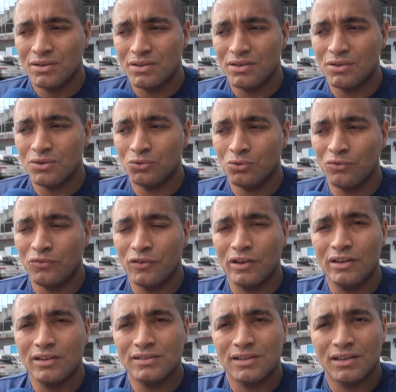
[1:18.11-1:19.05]
E eu estou
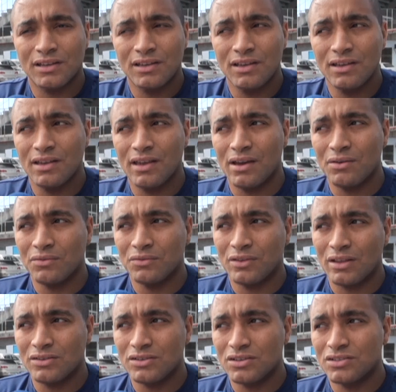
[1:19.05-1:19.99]
feliz aqui, quero
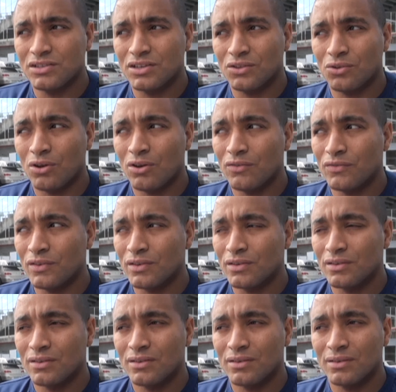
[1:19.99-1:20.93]
estar tá dia 19
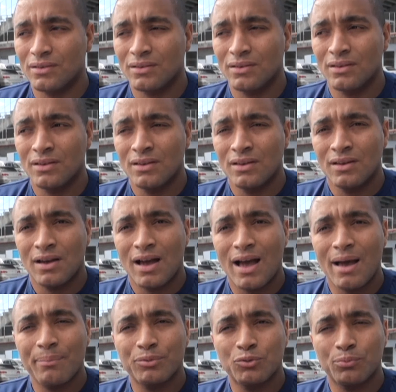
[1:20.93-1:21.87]

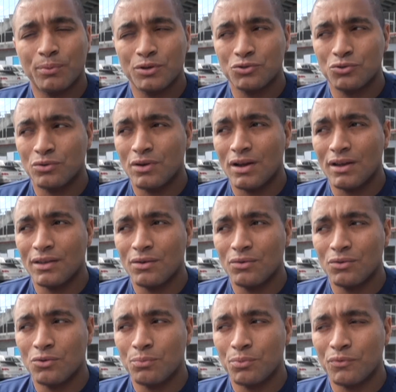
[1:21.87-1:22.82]
apto para jogar, que
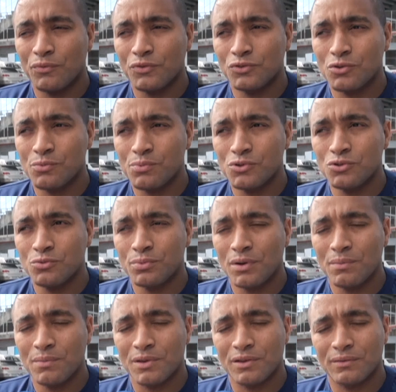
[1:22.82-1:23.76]
é o que o professor pediu
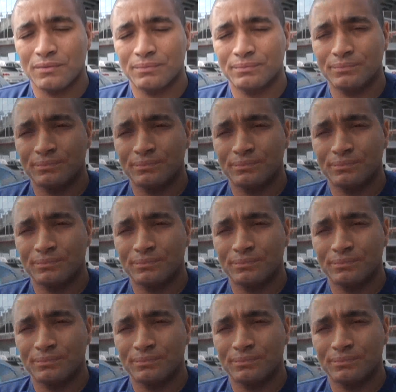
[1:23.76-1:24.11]
para mim.